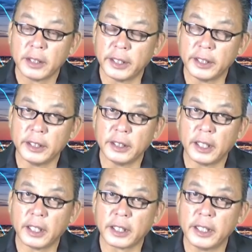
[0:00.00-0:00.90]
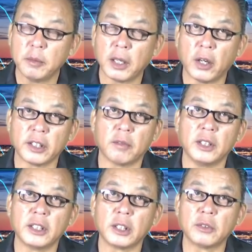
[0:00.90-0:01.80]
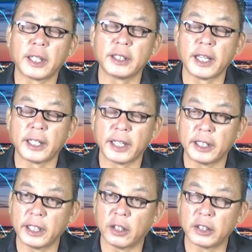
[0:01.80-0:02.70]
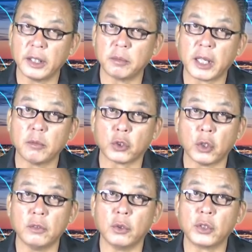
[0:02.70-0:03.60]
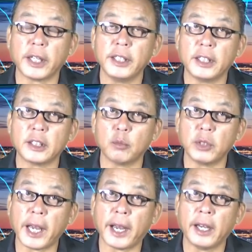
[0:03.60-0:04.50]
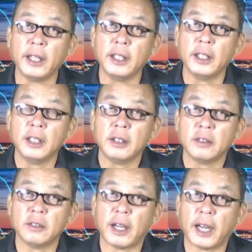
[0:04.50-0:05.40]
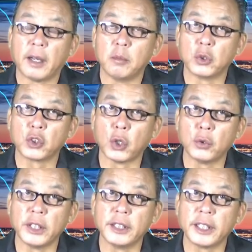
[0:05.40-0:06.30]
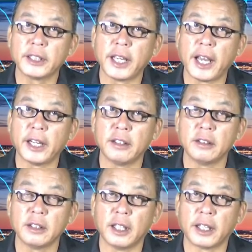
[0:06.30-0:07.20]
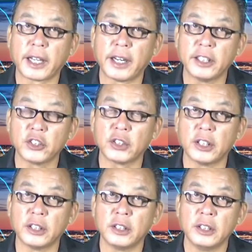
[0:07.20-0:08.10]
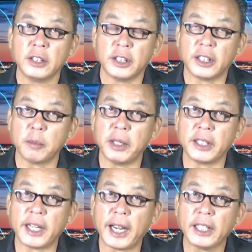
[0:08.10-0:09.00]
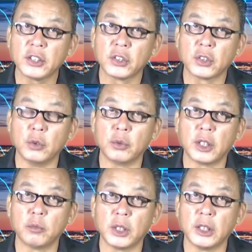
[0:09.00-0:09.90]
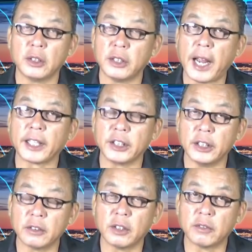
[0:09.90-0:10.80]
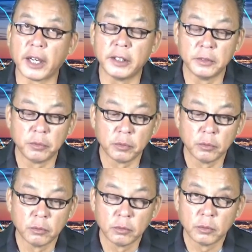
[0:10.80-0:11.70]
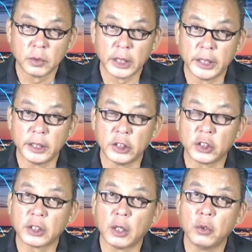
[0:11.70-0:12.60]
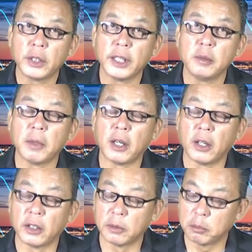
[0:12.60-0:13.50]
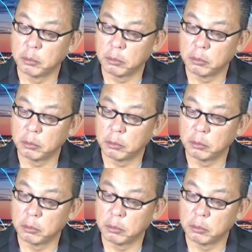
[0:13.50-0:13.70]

Thì à, khi mà họ dập lửa trong căn nhà này thì họ tìm thấy một số vũ khí ở trong nhà và một số những cái can uh, canister những cái bình gas cũng giống như đạn dược vân vân thì sau khi mà họ